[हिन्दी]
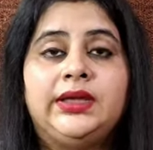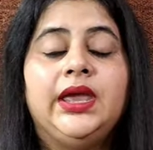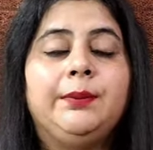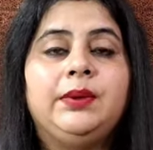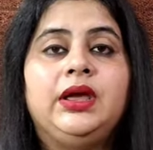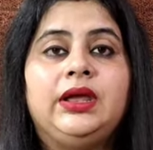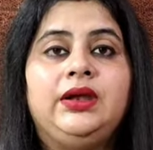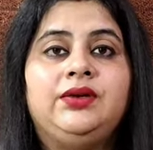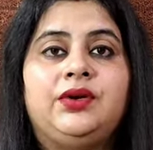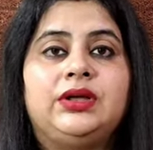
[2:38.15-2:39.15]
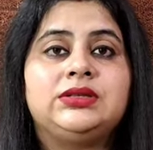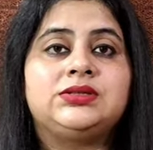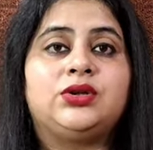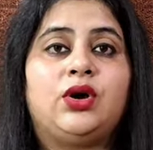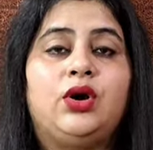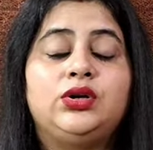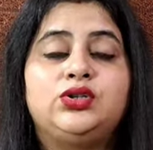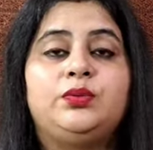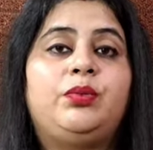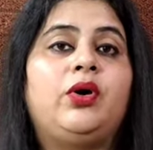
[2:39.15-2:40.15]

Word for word: ये अपना इंटरेस्ट और जो